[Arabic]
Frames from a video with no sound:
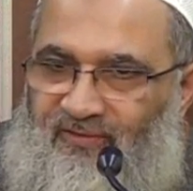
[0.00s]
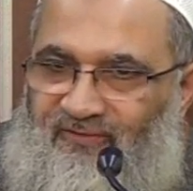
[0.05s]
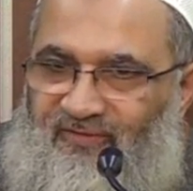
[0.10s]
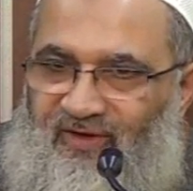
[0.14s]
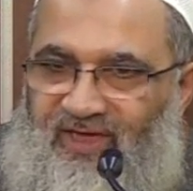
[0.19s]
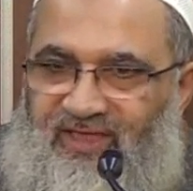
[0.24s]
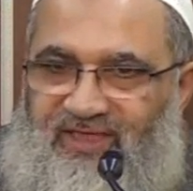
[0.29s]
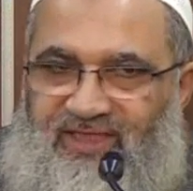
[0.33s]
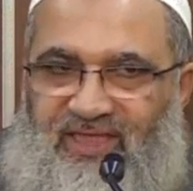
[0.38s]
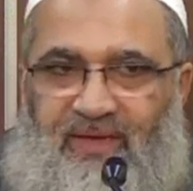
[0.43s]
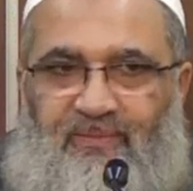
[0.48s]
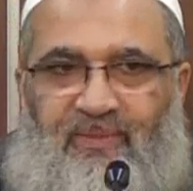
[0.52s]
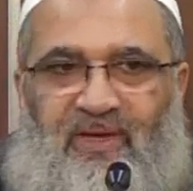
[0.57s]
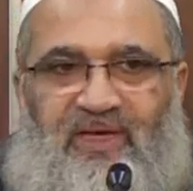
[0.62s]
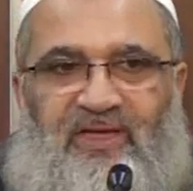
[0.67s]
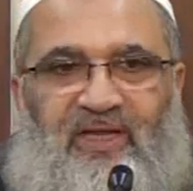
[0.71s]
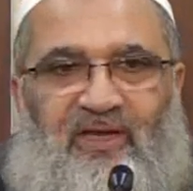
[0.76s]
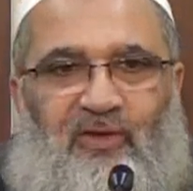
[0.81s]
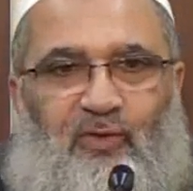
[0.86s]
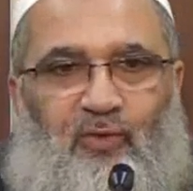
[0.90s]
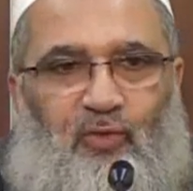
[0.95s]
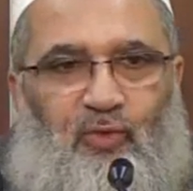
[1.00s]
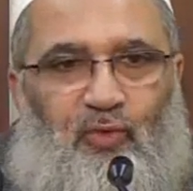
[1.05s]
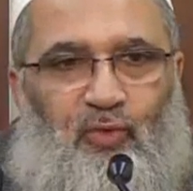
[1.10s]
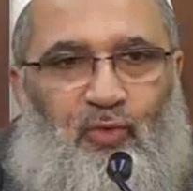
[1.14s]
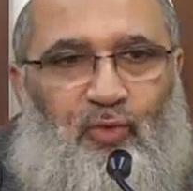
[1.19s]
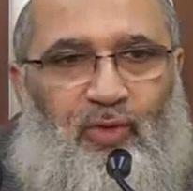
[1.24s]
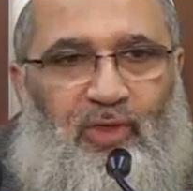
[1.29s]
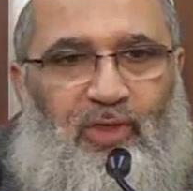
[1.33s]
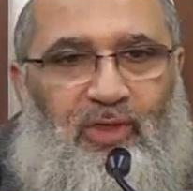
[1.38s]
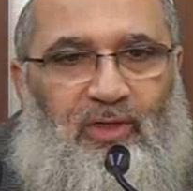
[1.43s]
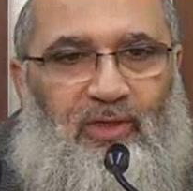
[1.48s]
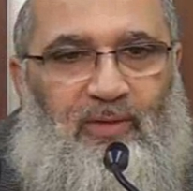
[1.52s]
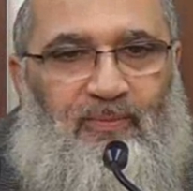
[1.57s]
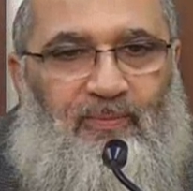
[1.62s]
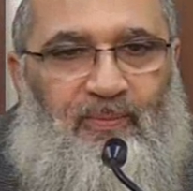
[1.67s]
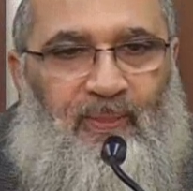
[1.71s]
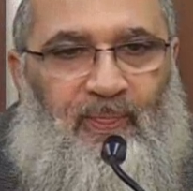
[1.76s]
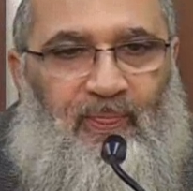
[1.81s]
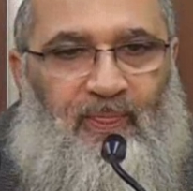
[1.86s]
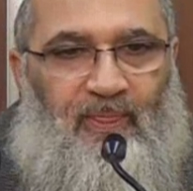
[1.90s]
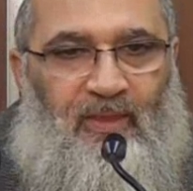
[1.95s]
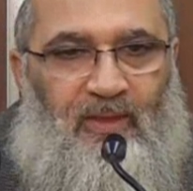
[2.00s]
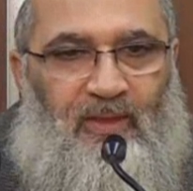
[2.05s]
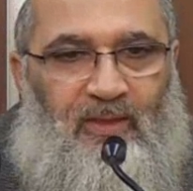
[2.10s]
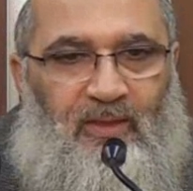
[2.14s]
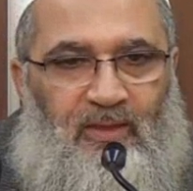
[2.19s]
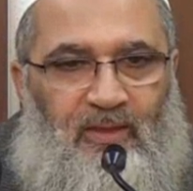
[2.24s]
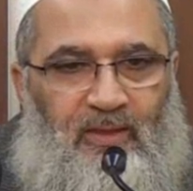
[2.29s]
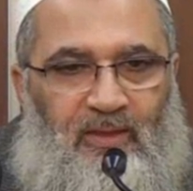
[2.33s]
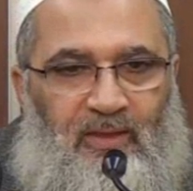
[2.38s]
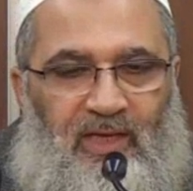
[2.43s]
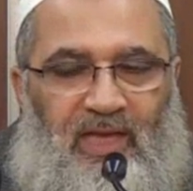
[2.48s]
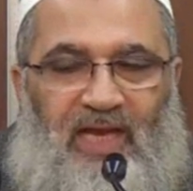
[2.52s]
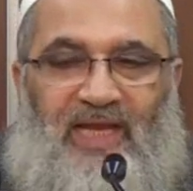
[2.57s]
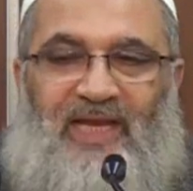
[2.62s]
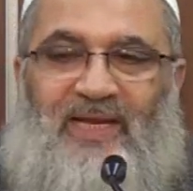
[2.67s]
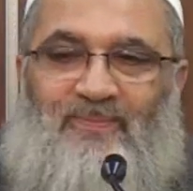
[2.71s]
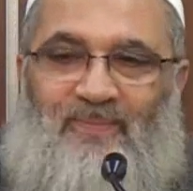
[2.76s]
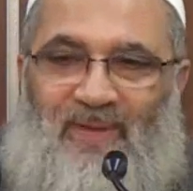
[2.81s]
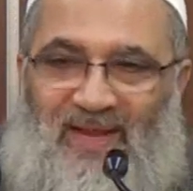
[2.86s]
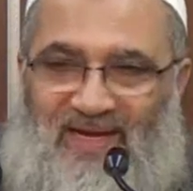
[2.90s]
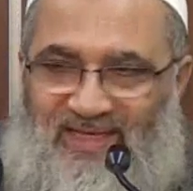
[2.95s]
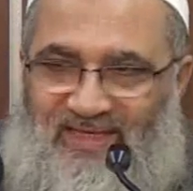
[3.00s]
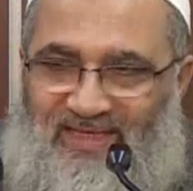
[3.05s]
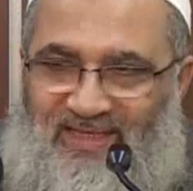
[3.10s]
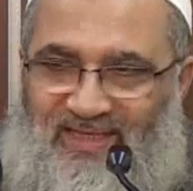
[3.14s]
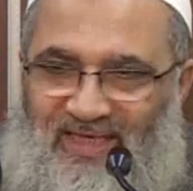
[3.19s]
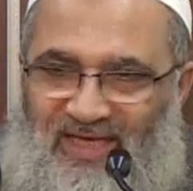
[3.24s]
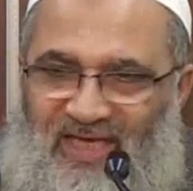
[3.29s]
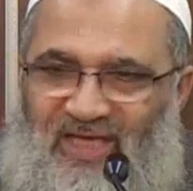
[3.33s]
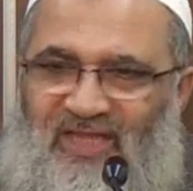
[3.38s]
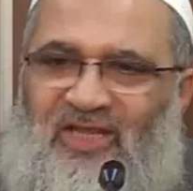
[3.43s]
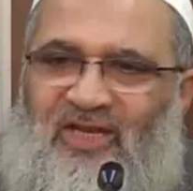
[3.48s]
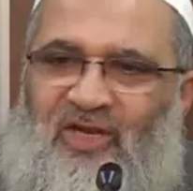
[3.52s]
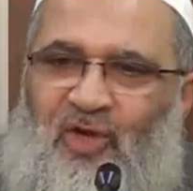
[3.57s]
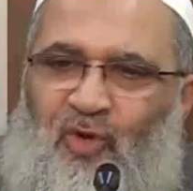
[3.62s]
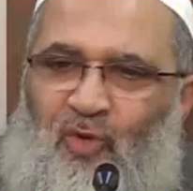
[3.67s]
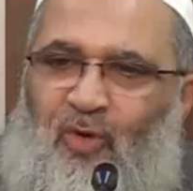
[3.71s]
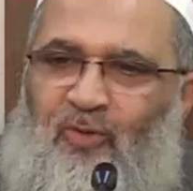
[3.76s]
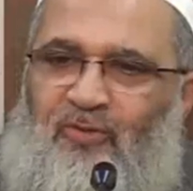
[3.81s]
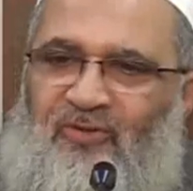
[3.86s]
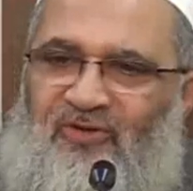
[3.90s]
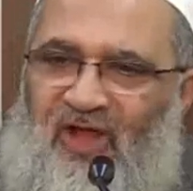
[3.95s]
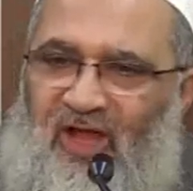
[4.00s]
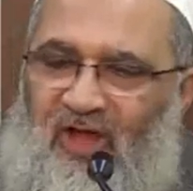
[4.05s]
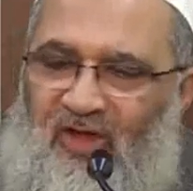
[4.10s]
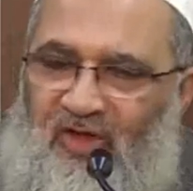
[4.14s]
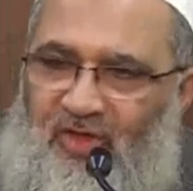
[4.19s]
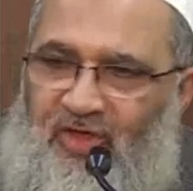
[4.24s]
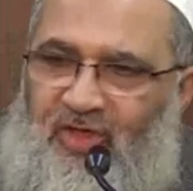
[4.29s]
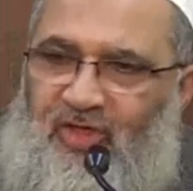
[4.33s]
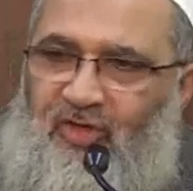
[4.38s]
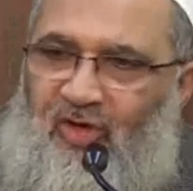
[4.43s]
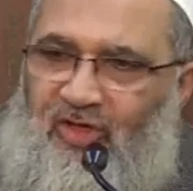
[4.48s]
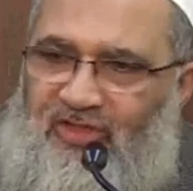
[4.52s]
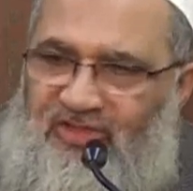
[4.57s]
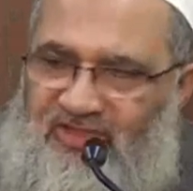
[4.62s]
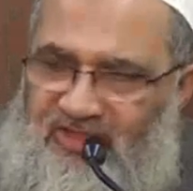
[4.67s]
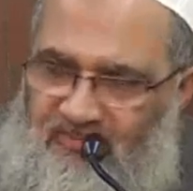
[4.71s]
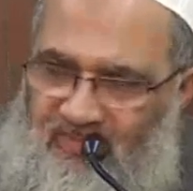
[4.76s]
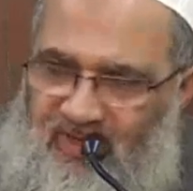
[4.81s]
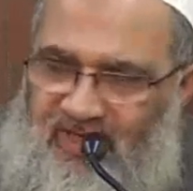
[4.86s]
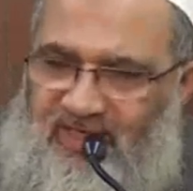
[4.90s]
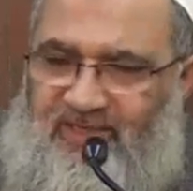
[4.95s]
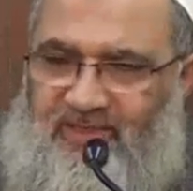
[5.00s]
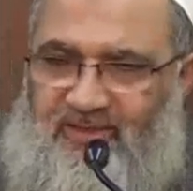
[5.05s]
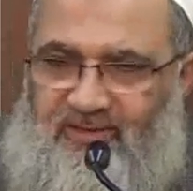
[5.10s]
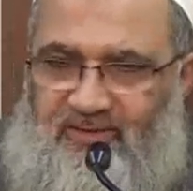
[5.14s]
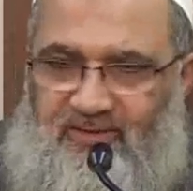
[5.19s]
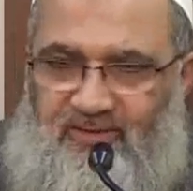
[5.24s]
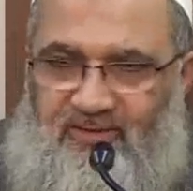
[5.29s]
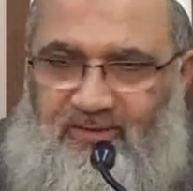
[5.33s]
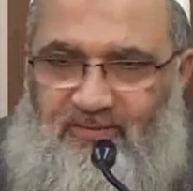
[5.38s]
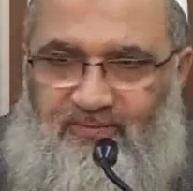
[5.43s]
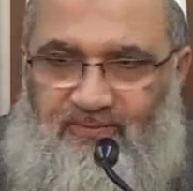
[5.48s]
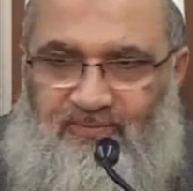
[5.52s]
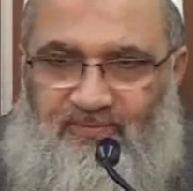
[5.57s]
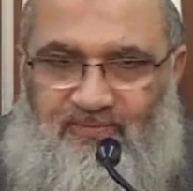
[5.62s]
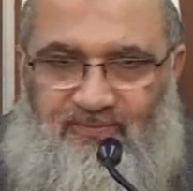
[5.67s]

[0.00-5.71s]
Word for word: فعندما نقول الملك إذا هو بالحقيقة ملك